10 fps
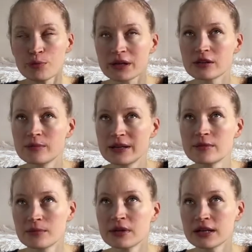übrig
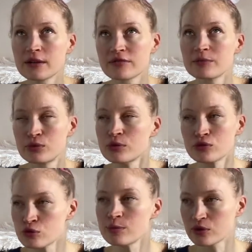gebliebenen Mitteln auf die
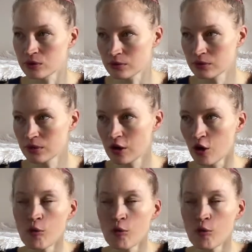Tube drücken,